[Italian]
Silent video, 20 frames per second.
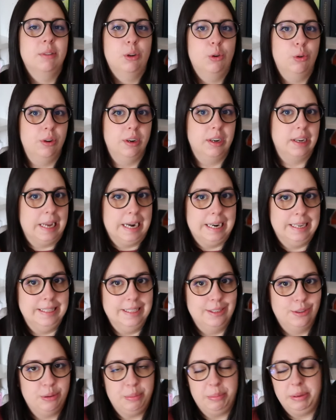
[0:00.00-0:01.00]
con
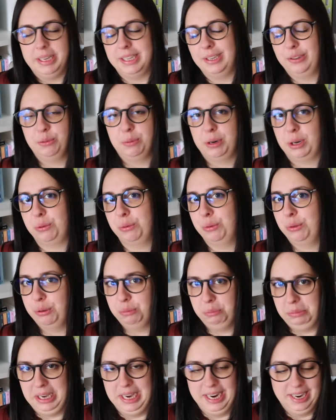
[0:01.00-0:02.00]
grande sorpresa, soprattutto
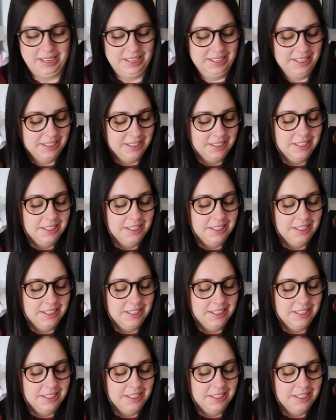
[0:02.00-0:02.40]
mia,